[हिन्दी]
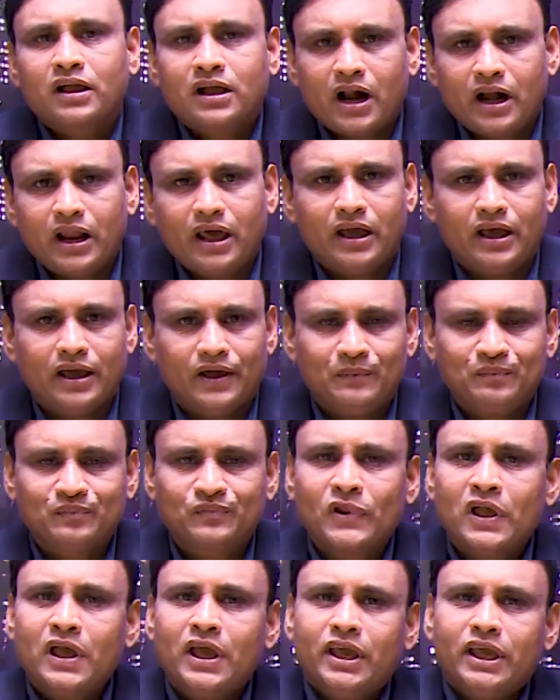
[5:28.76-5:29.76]
खड़े हैं
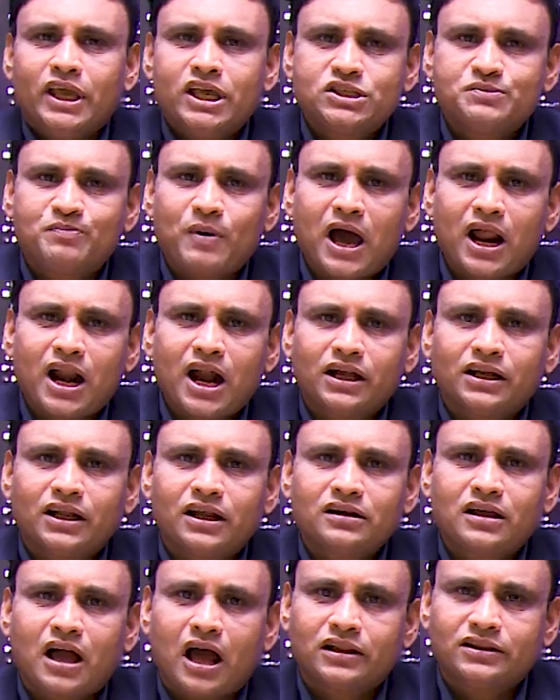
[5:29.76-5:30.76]
इस 12
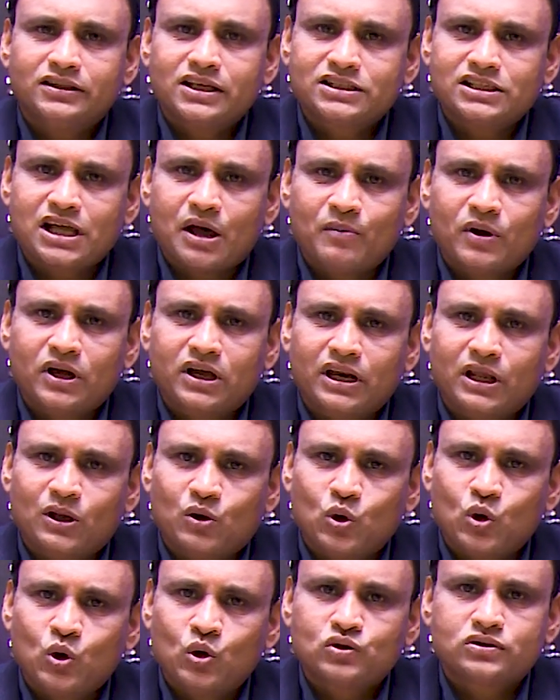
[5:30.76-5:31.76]
टन खाद्य सामग्री
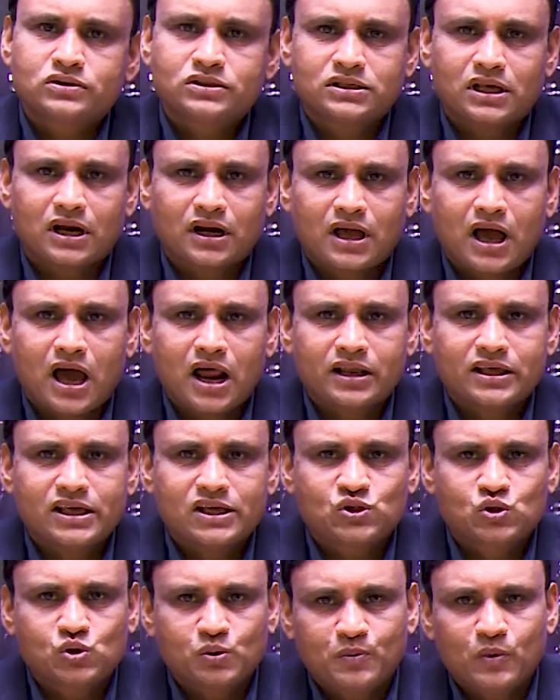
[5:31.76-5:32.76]
को सरकार के
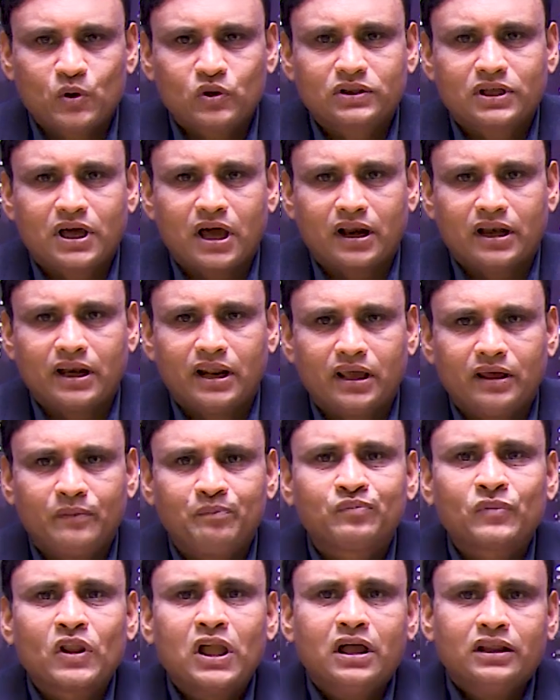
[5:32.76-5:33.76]
सुपुर्द करने
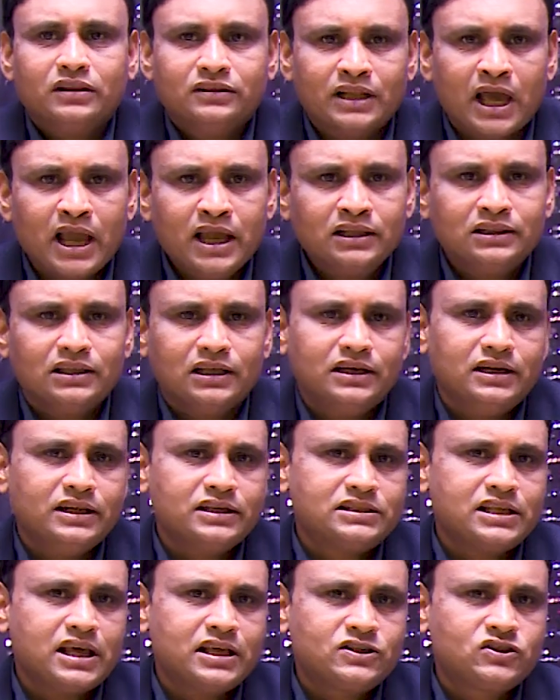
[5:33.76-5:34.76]
नई दिल्ली
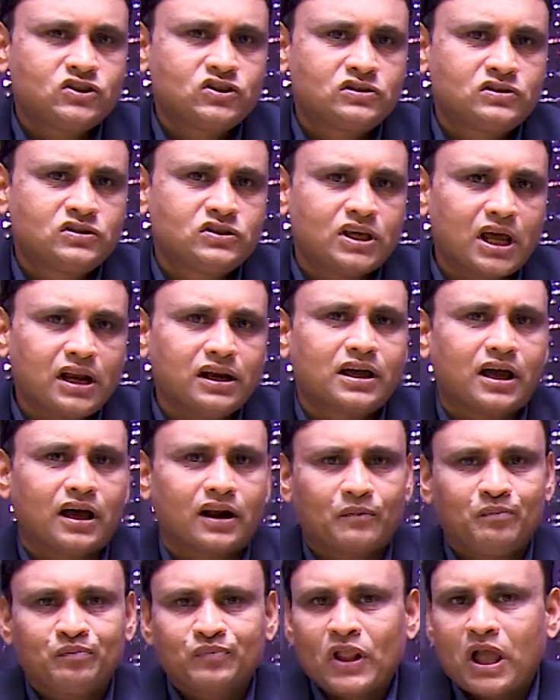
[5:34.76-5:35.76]
से
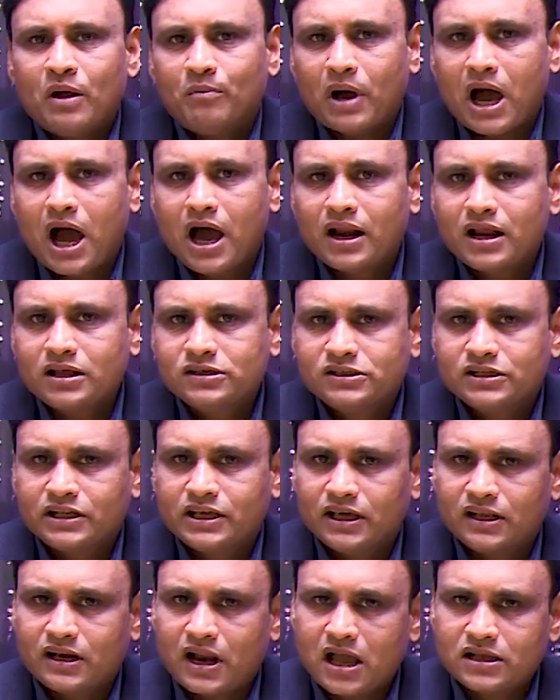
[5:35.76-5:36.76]
चलकर महाराष्ट्र
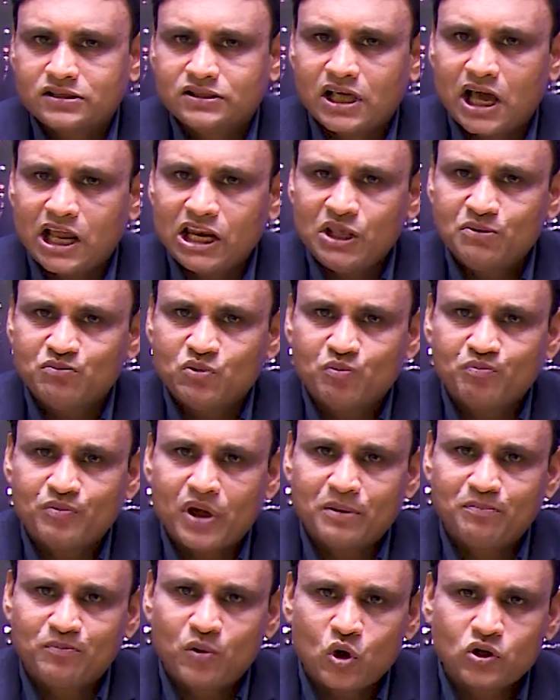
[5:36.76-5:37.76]
की राजधानी
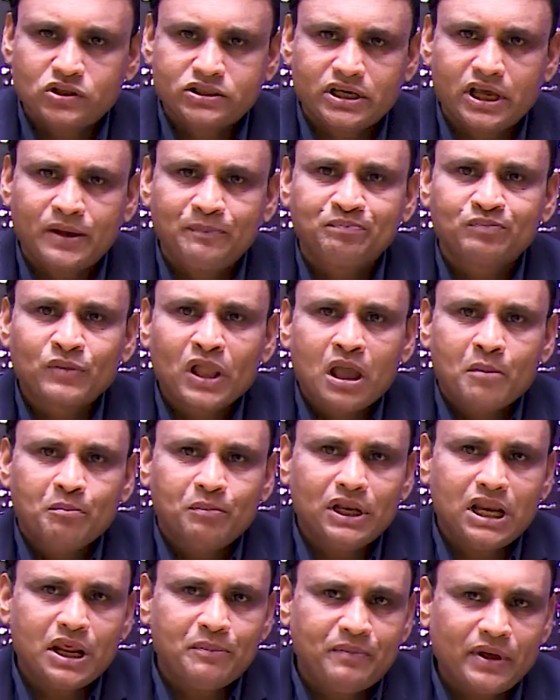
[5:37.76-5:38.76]
मुंबई पहुंचे
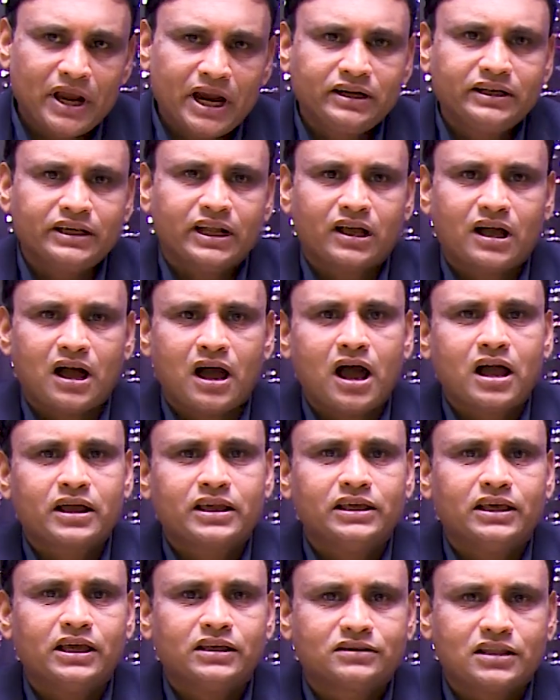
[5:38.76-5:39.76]
बिली बेट ने कहा
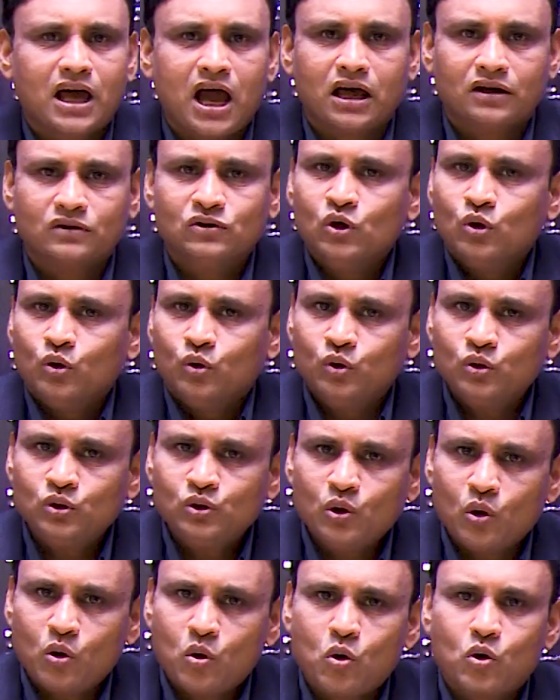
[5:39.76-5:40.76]
कि ये दान उन
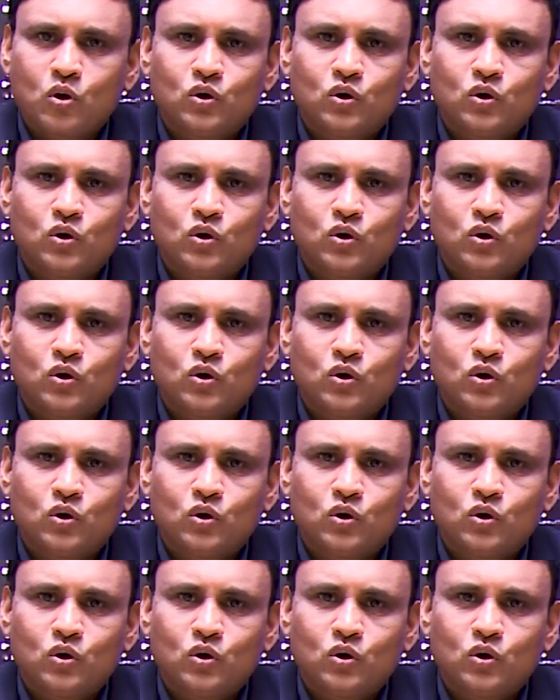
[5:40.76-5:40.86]
लोगों